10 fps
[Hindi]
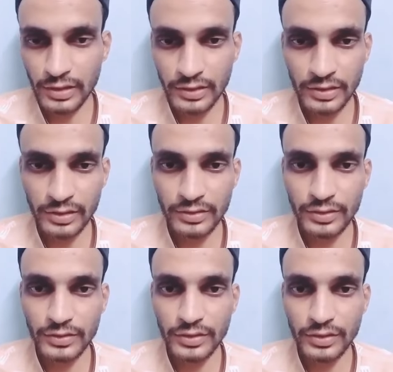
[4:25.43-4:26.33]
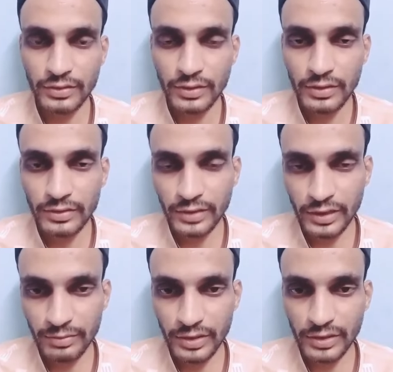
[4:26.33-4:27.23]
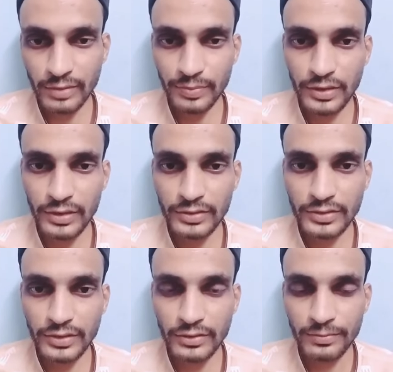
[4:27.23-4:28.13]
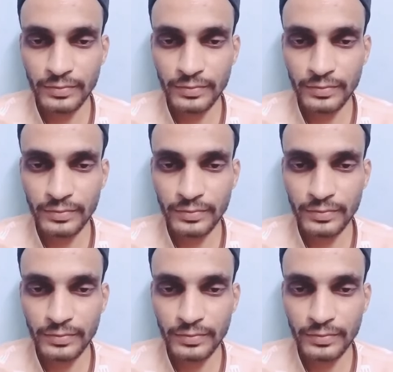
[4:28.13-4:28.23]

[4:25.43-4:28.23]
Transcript: लेकर नहीं जाती है ना ही मेरी कंप्लेंट लेती है